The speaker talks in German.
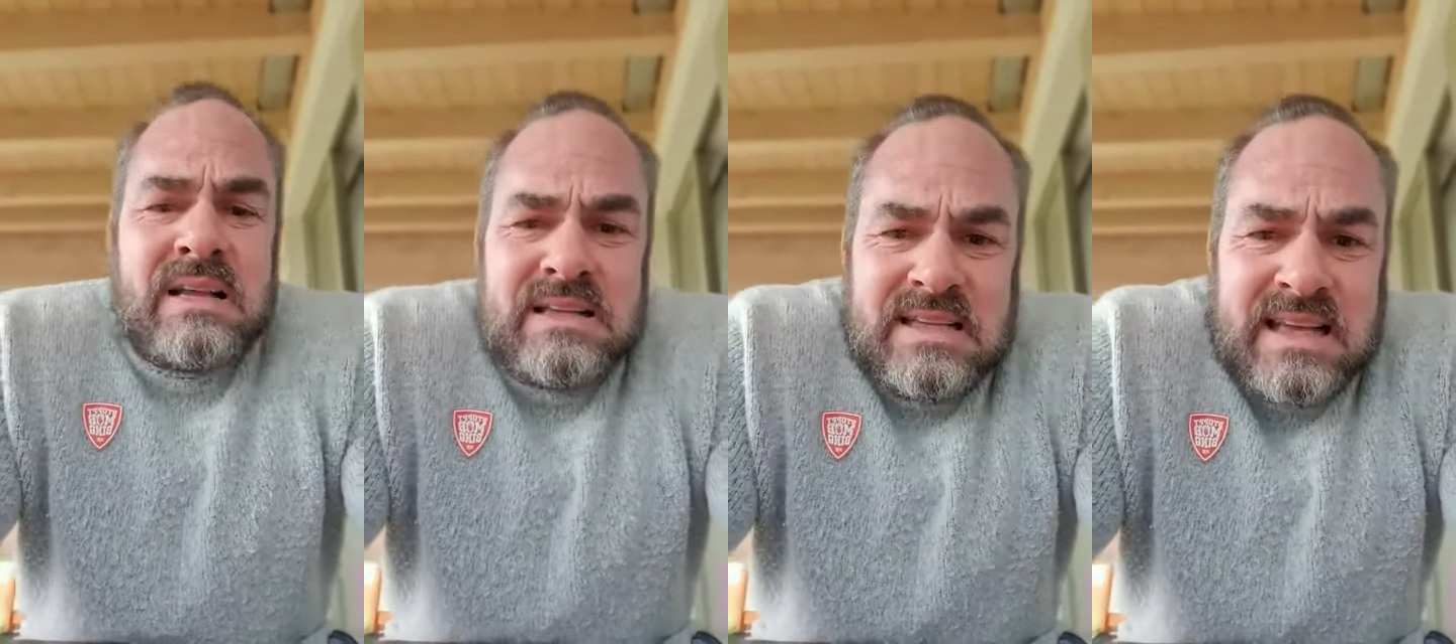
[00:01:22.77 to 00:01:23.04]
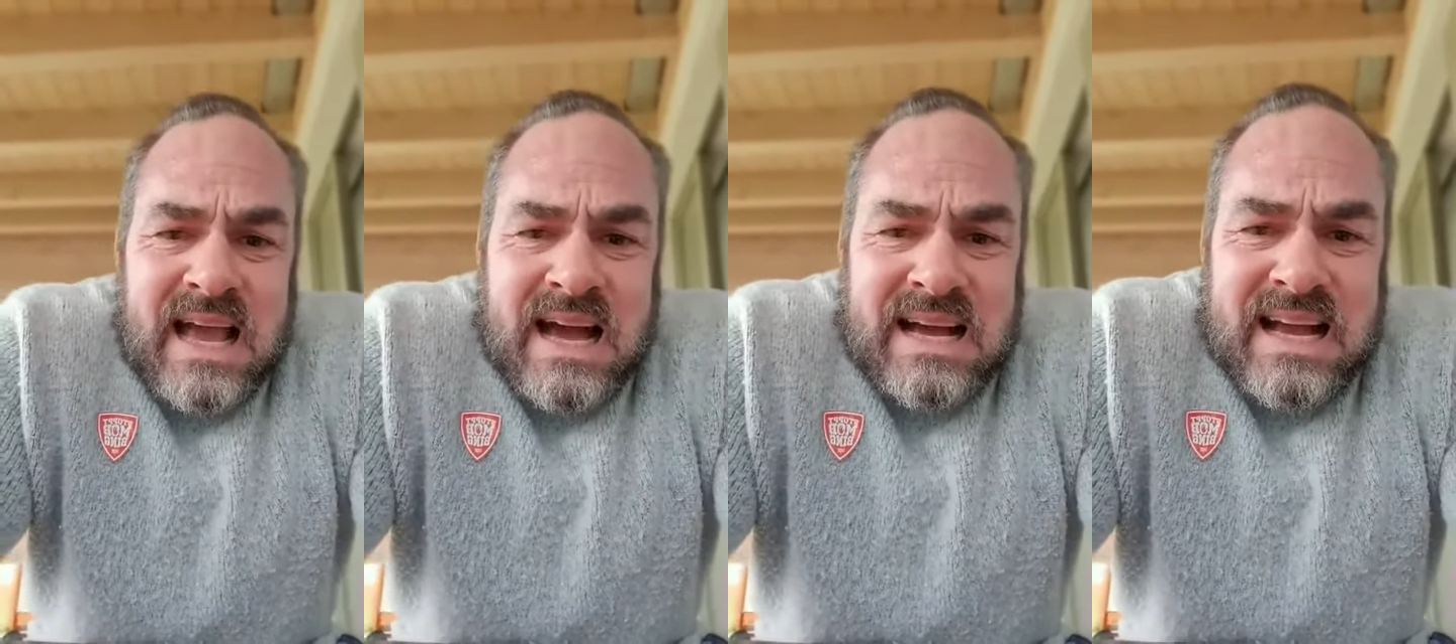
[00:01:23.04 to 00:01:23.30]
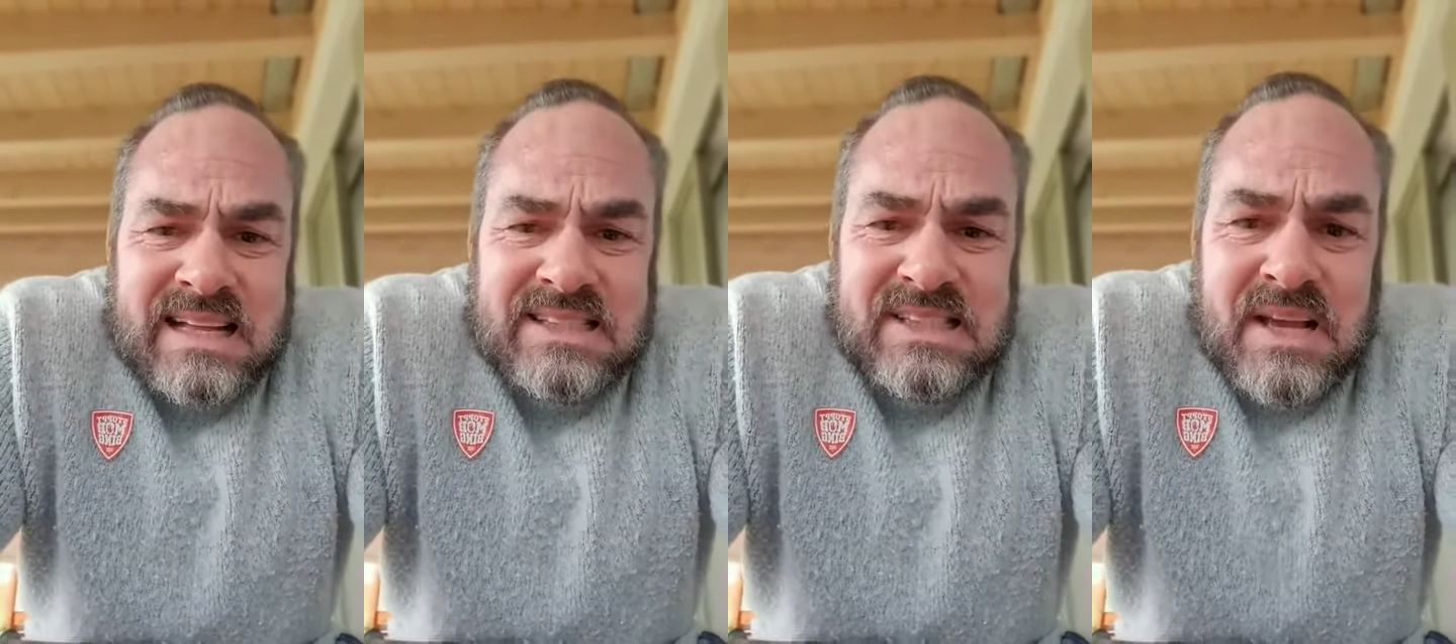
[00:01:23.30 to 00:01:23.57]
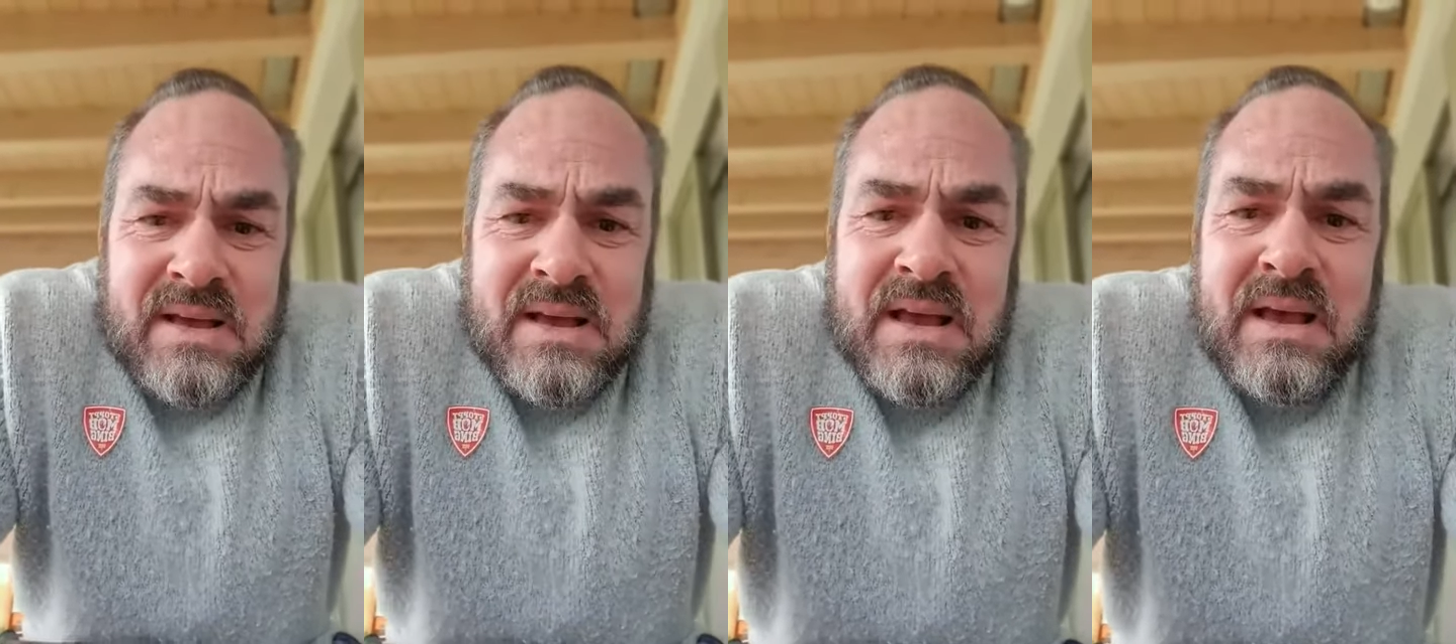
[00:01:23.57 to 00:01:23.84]
ja, ganze
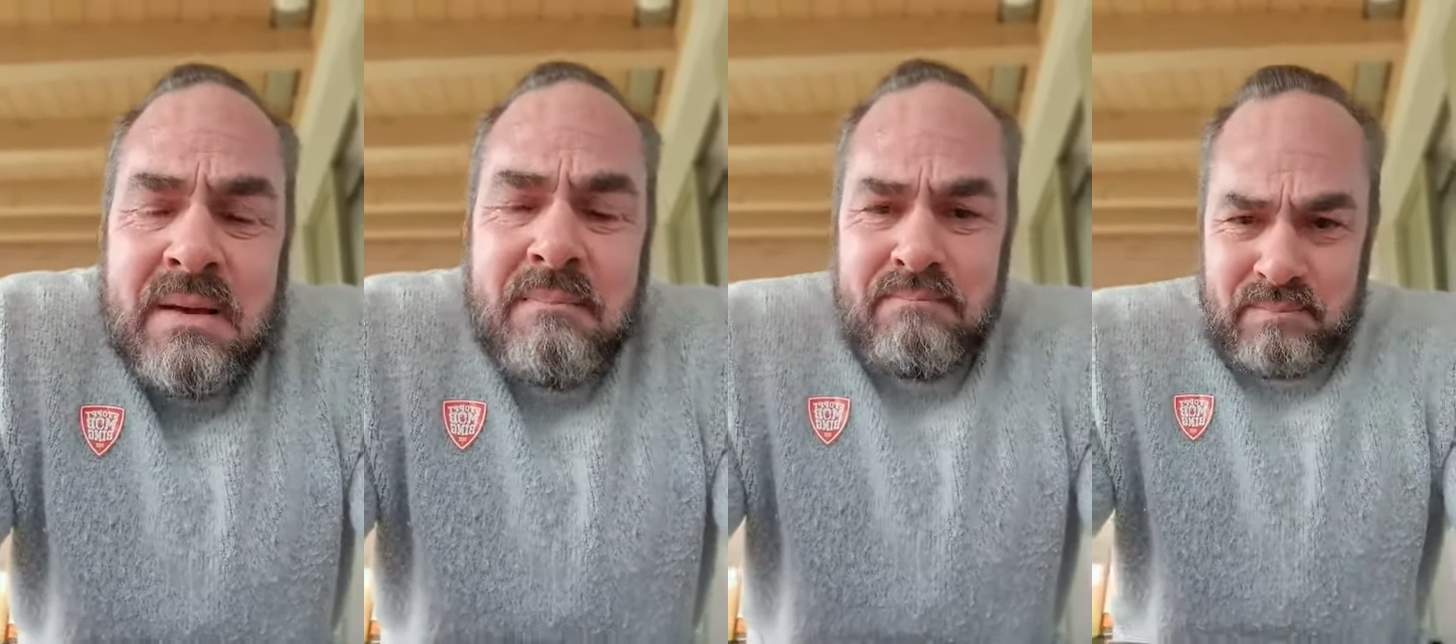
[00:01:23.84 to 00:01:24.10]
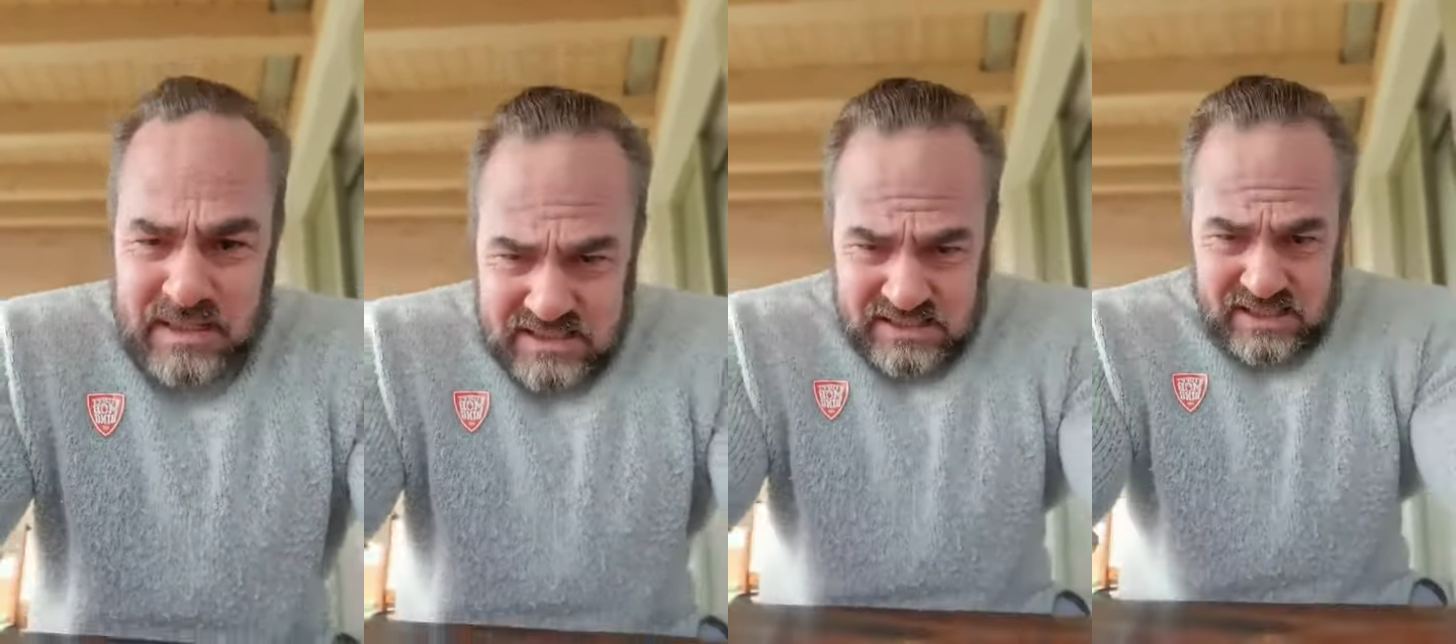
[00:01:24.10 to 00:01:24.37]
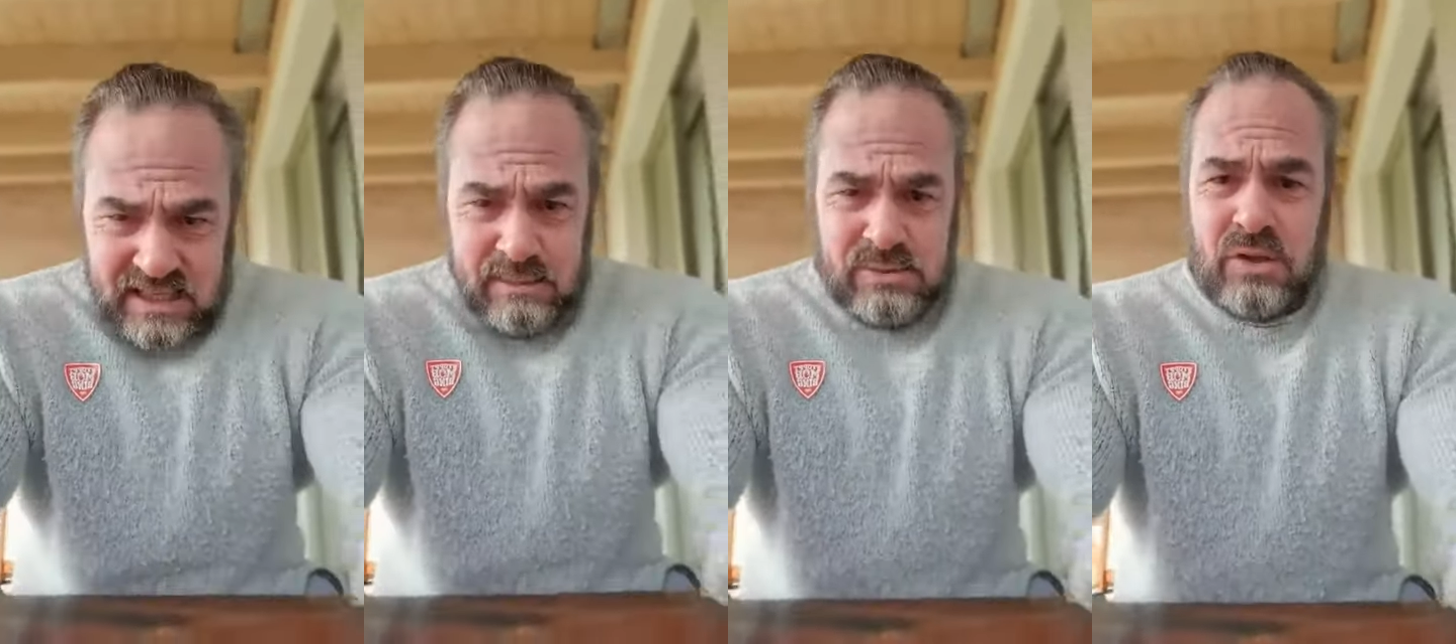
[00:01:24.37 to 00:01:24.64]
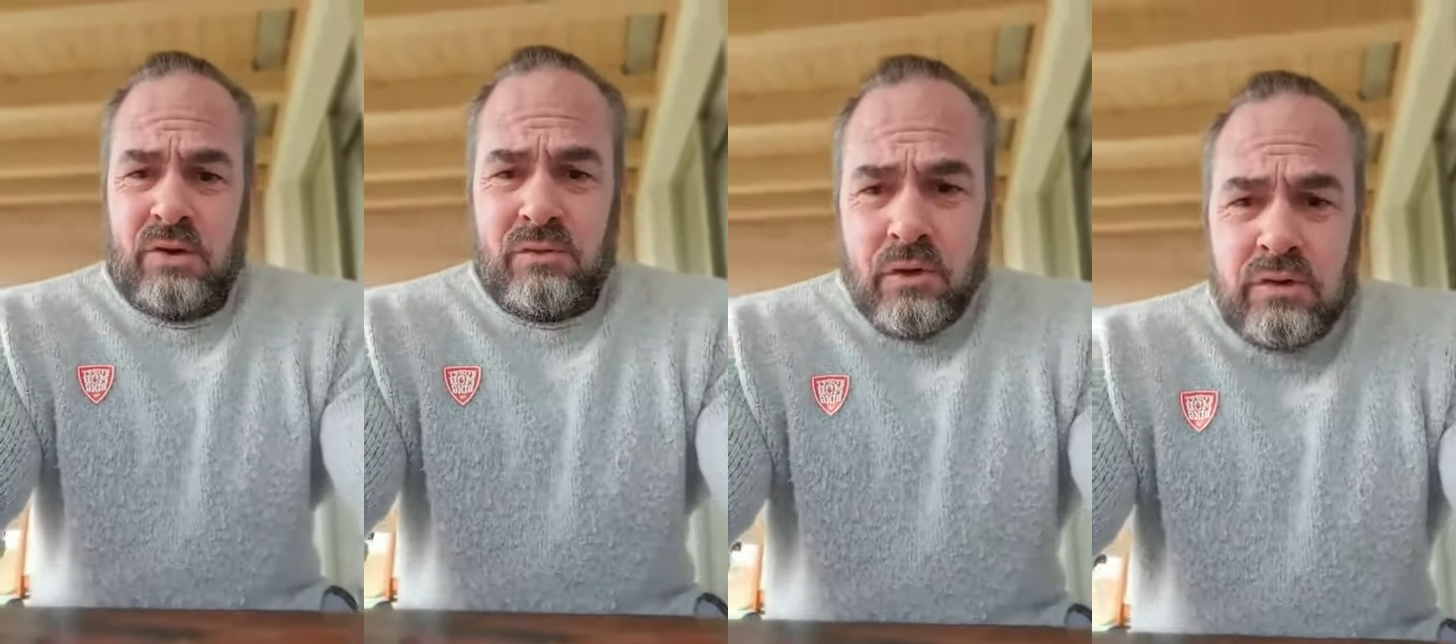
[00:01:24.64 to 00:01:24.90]
Betriebs-
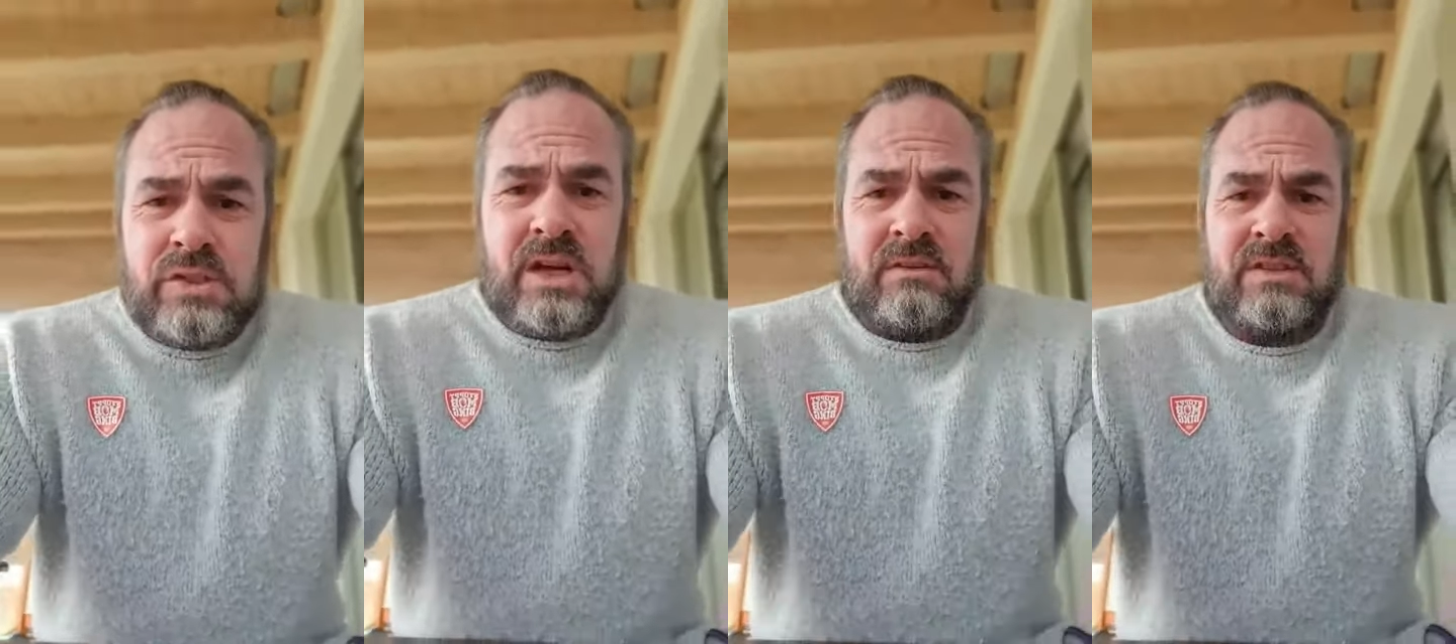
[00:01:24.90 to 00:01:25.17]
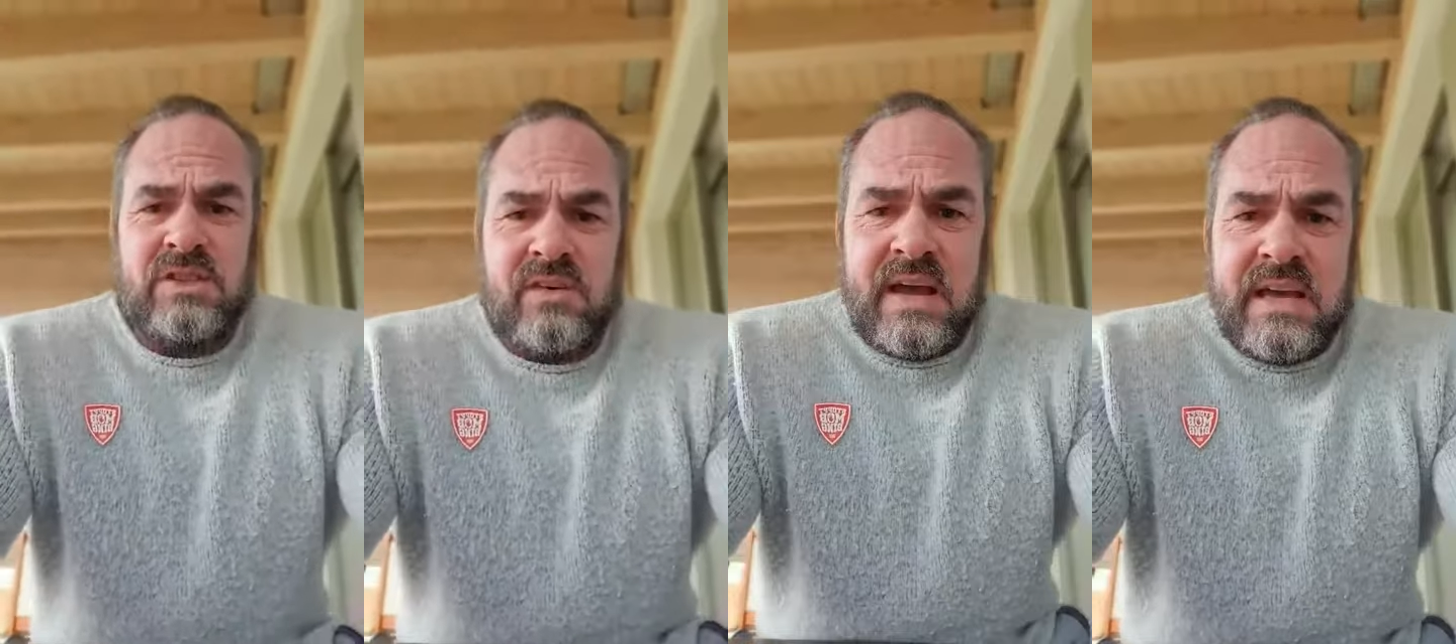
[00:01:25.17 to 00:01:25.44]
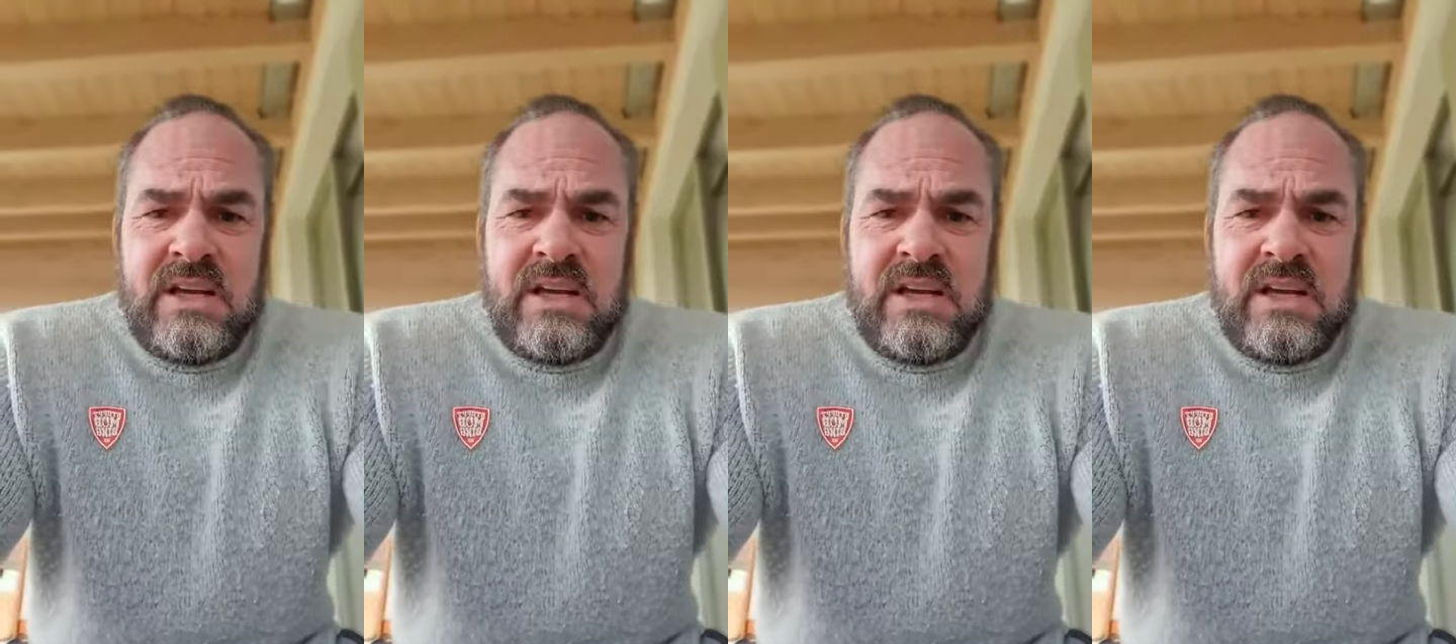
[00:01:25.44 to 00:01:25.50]
und Wirtschaftszweige